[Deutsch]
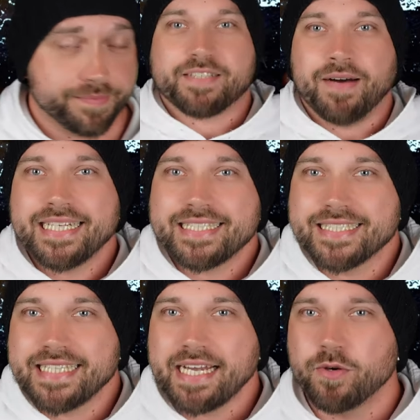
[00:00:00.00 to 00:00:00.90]
Es war jetzt
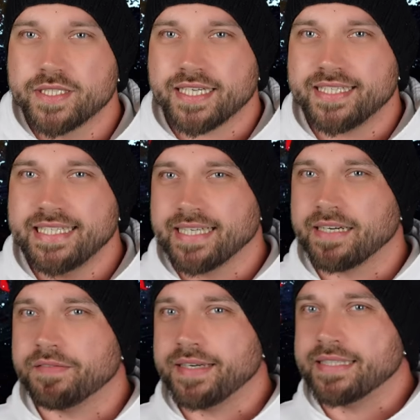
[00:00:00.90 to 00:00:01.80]
ein sehr kurzer Teaser
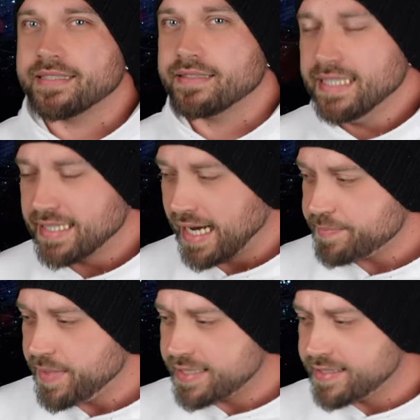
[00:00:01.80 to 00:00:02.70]
gewesen, ne? Da
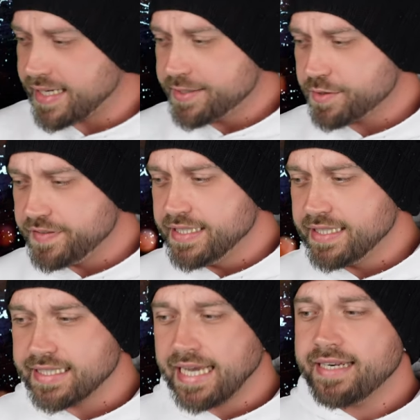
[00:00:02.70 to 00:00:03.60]
hat man jetzt nicht allzu viel
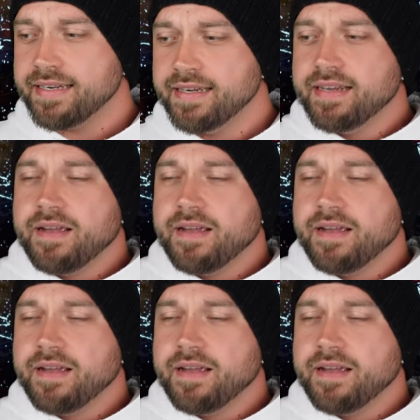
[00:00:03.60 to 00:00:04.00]
gesehen.